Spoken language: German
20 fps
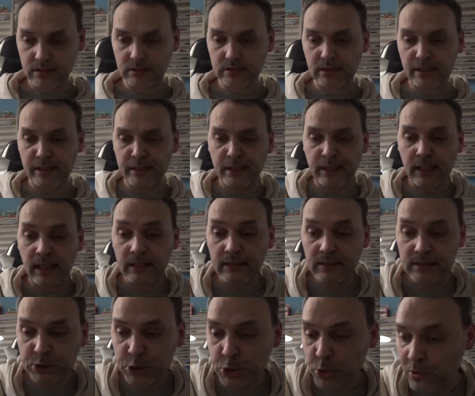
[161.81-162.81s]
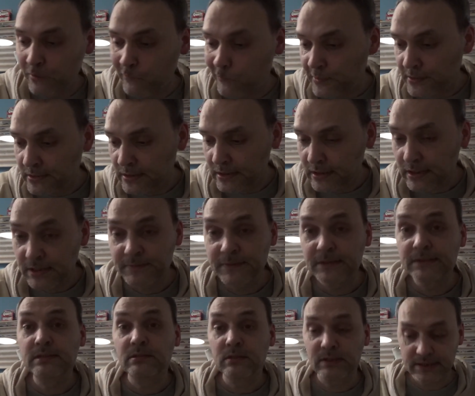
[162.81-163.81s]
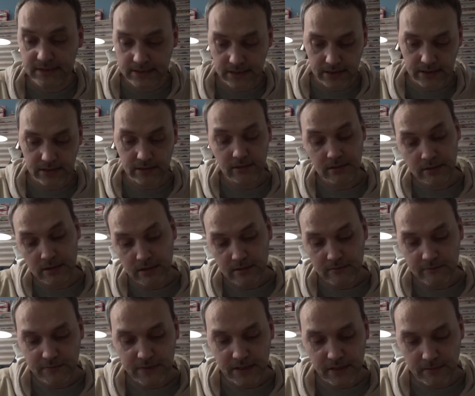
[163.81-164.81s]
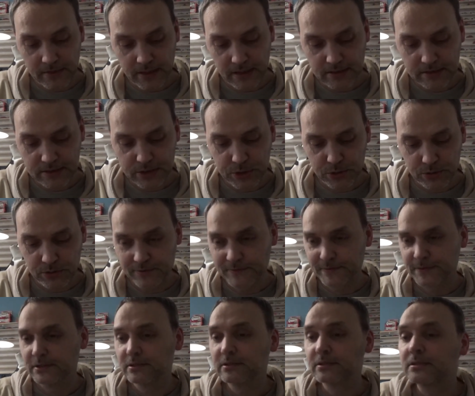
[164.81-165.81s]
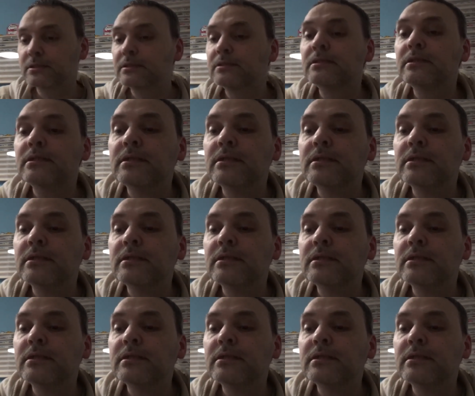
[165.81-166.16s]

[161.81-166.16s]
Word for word: Da er alles schön findet. Ich finde es lustig, wie er immer alles schön findet.